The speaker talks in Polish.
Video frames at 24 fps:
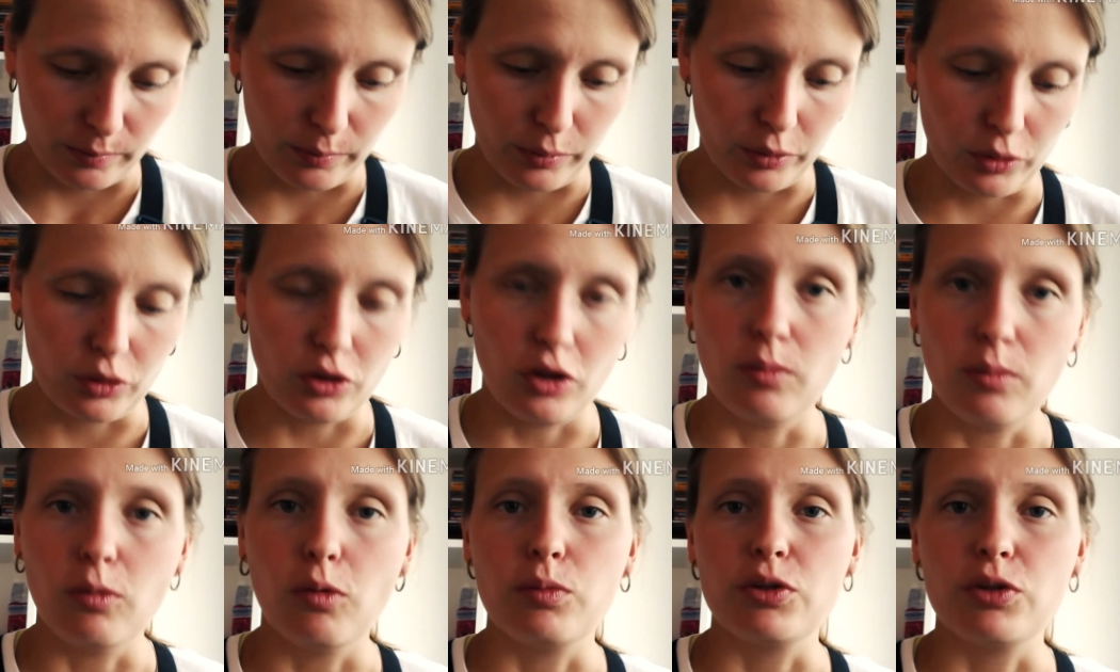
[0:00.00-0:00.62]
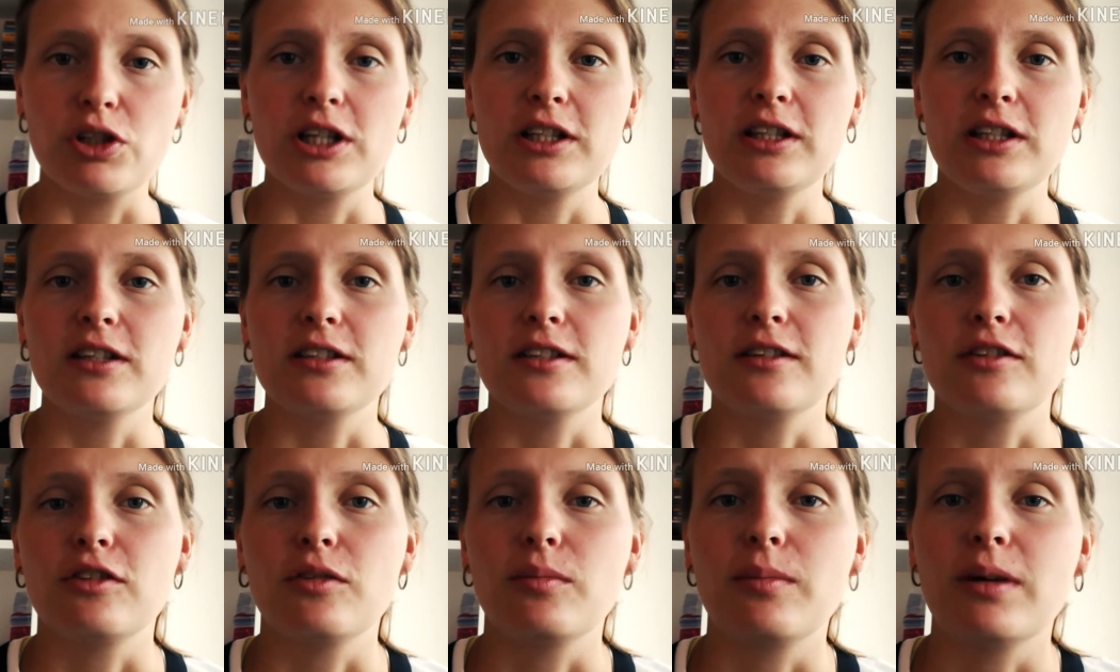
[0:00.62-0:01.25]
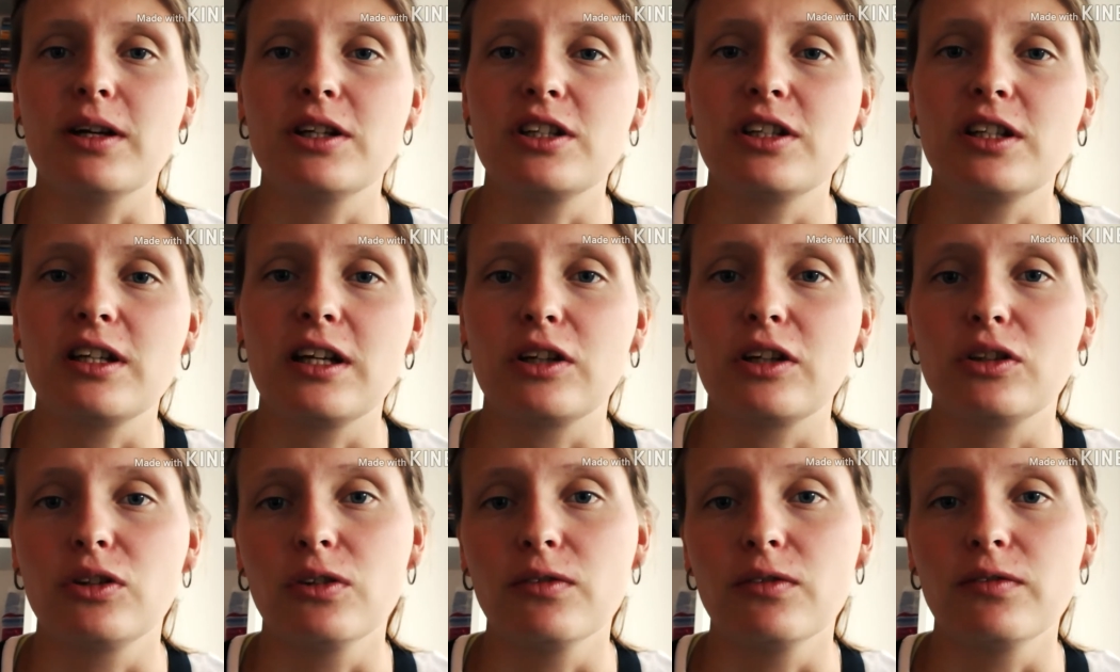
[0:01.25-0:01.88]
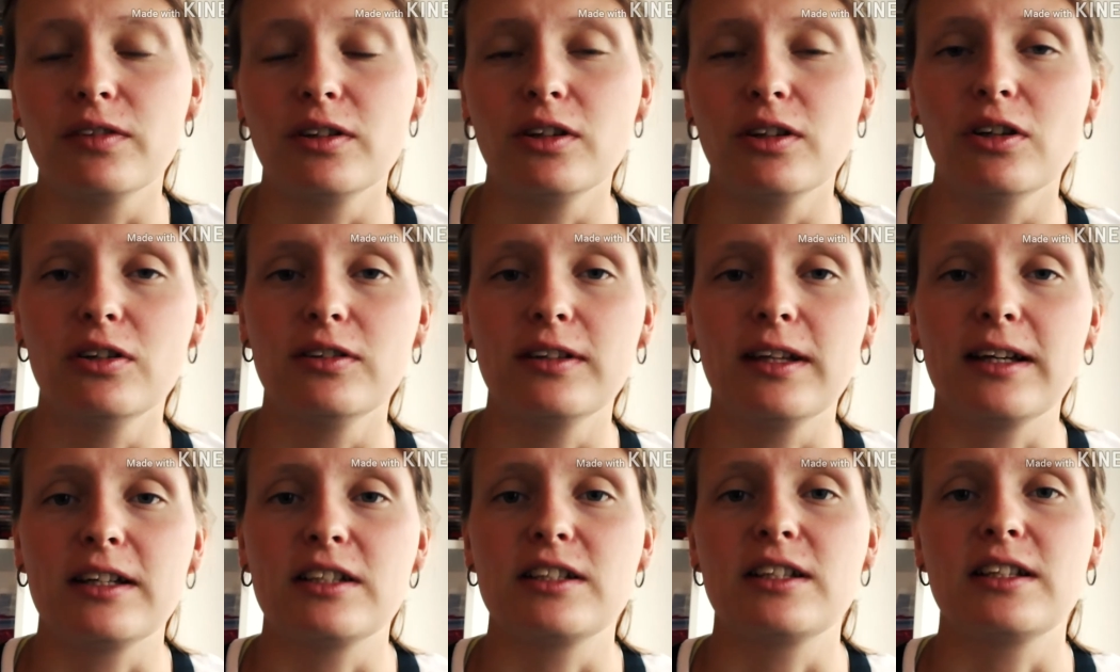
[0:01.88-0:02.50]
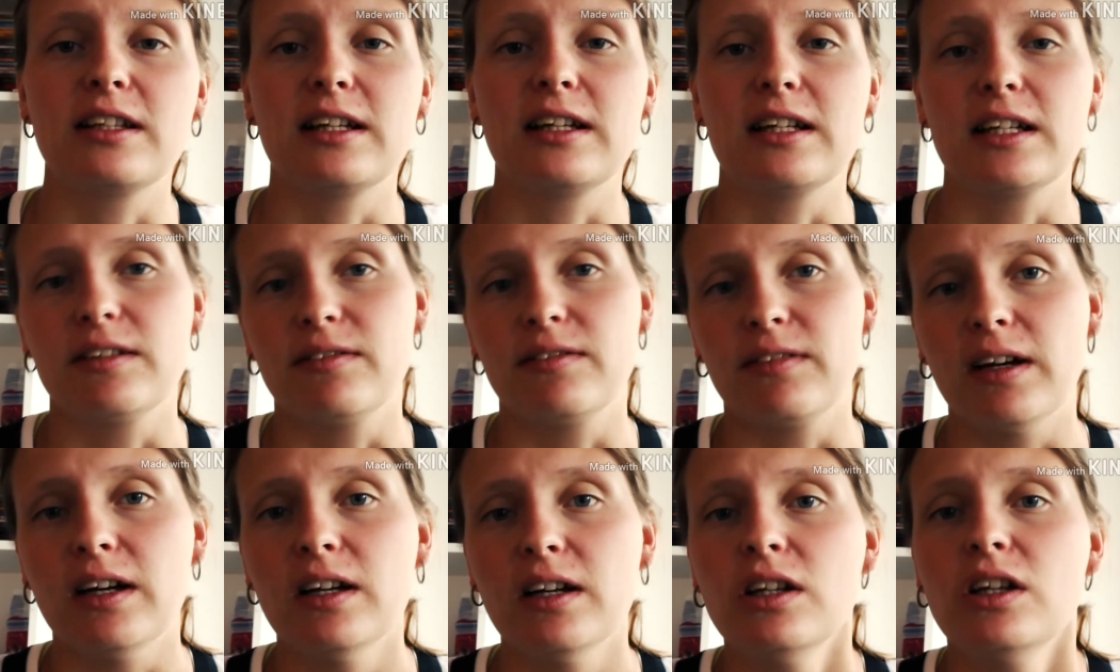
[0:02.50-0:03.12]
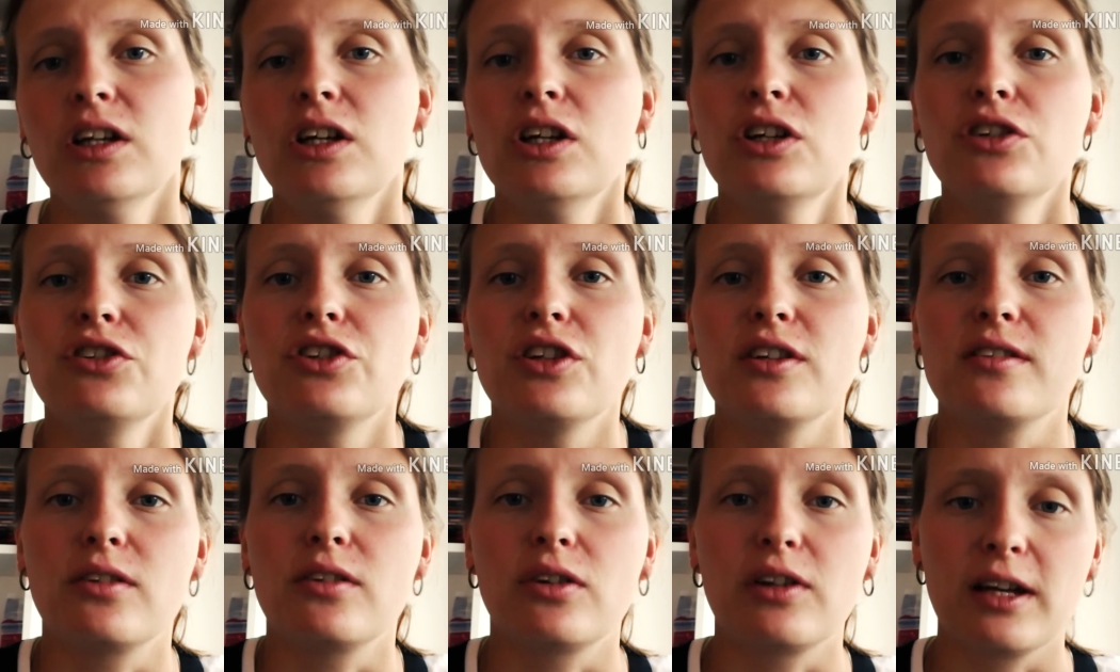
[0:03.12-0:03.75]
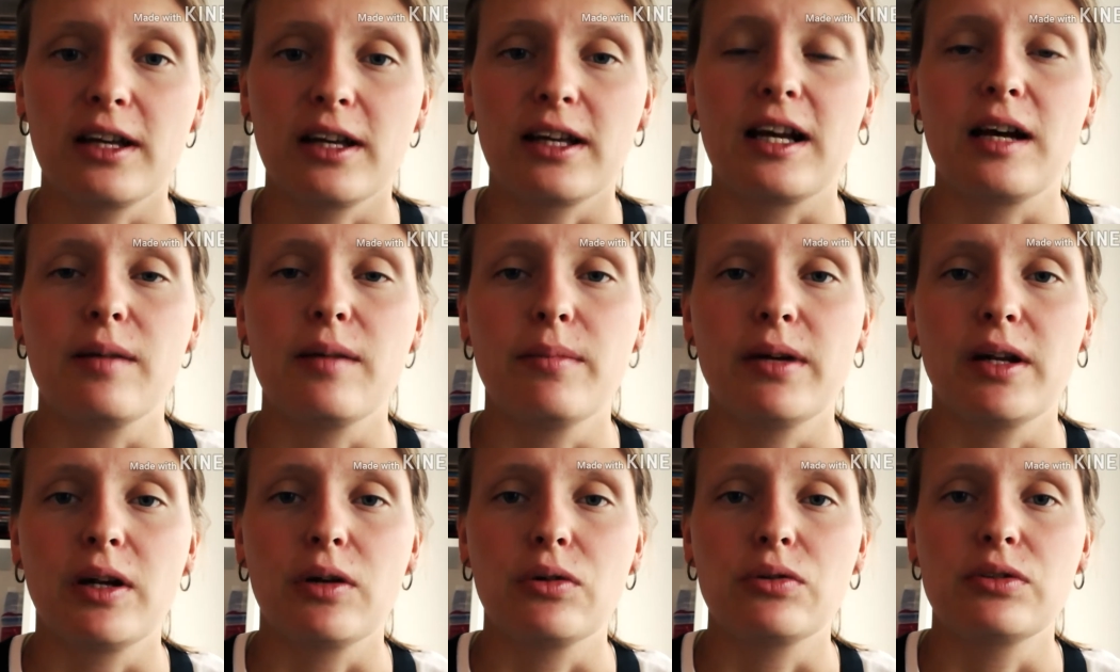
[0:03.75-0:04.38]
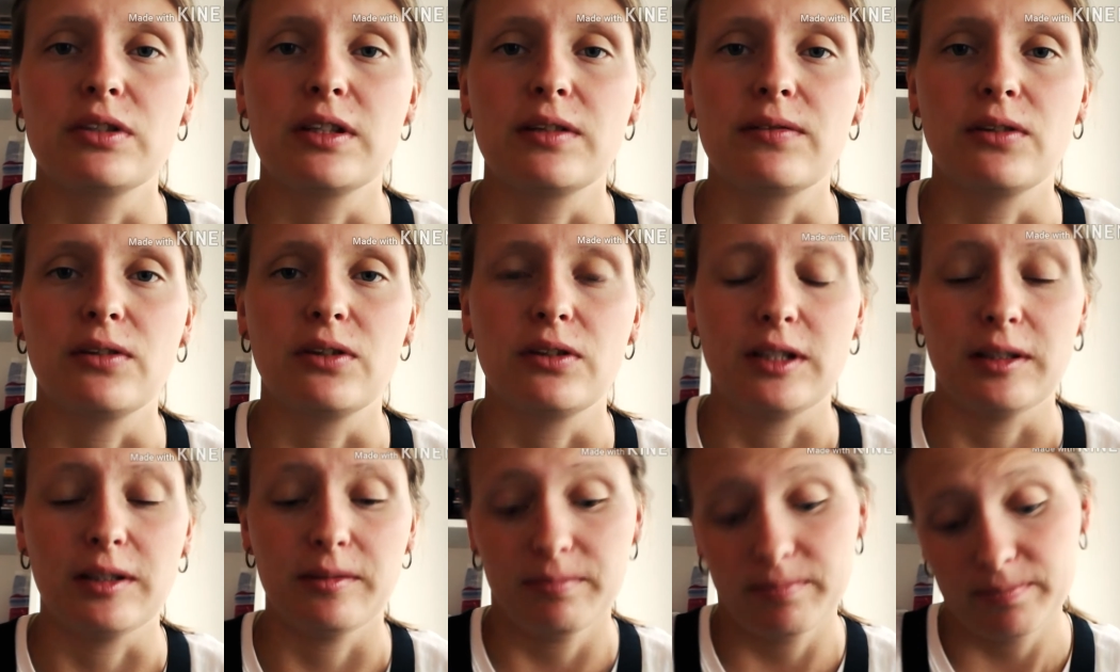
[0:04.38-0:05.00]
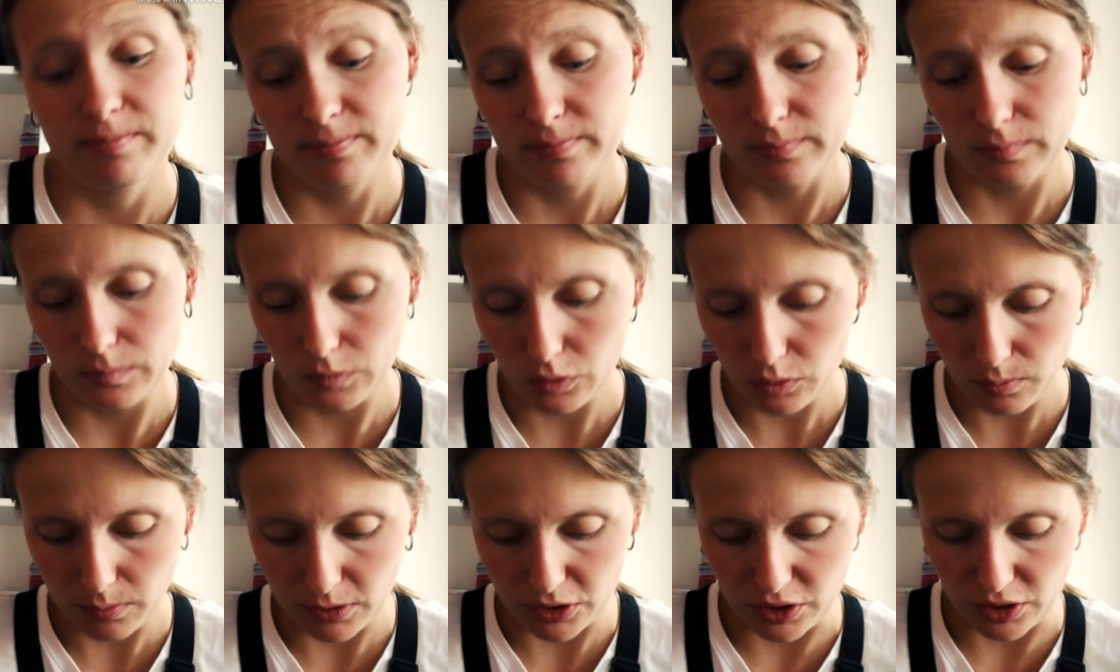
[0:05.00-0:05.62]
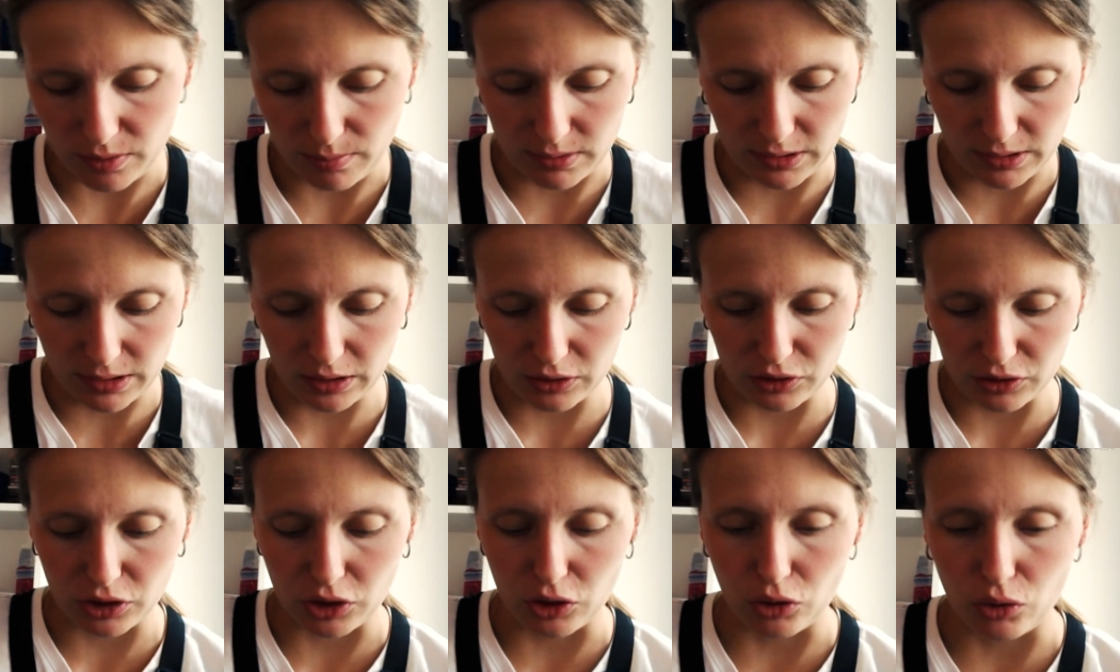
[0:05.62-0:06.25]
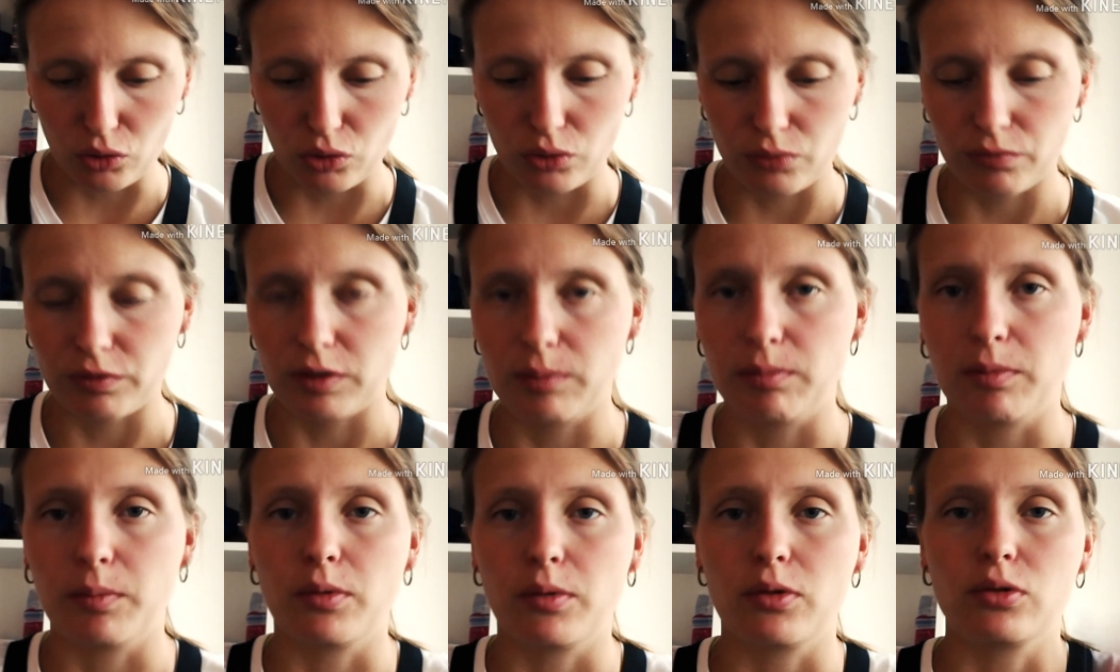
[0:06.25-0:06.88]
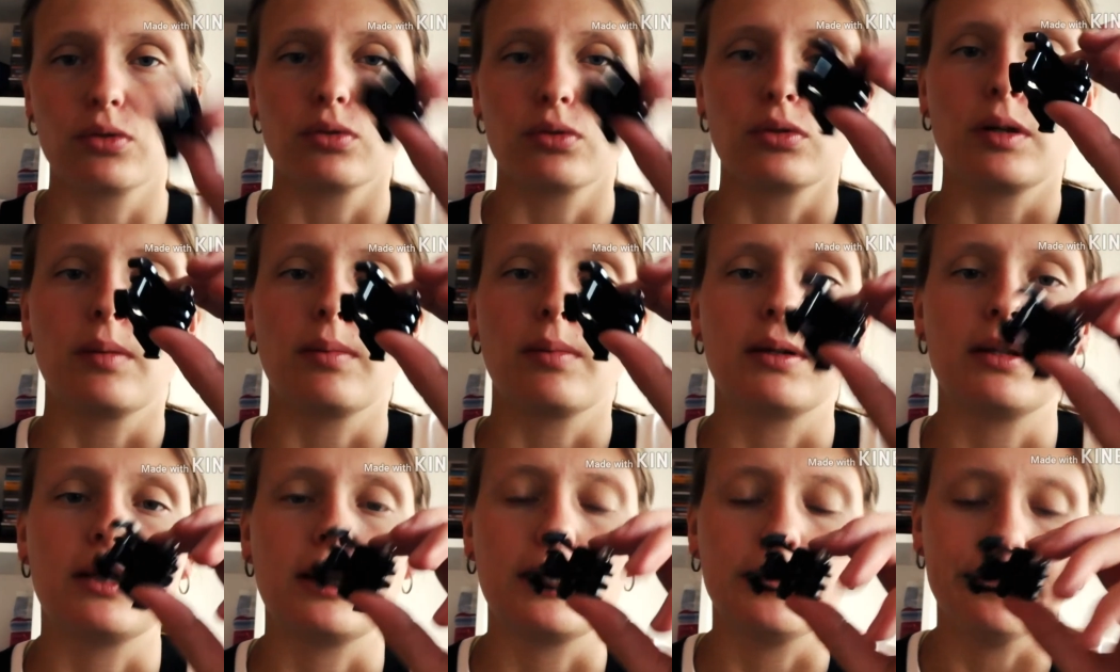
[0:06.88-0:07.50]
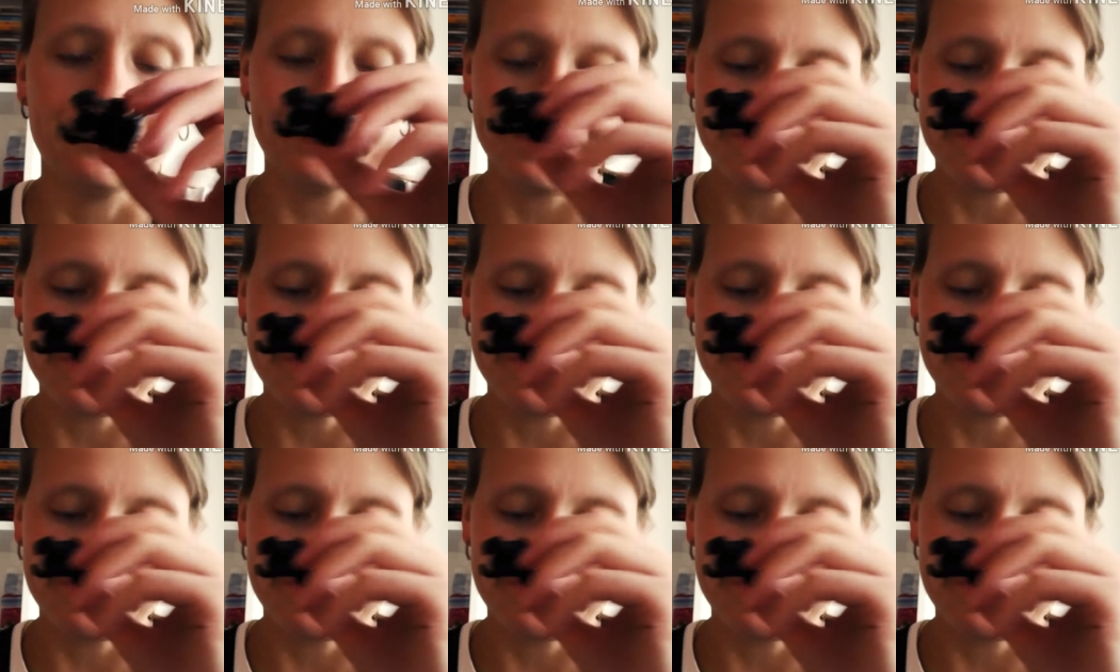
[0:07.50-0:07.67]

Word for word: Po domu przejdę się, zobaczę jak to wygląda, jak się nagrywa, czy jest ok kamera ustawiona. No zobaczymy, na razie końcówki po prostu nie będę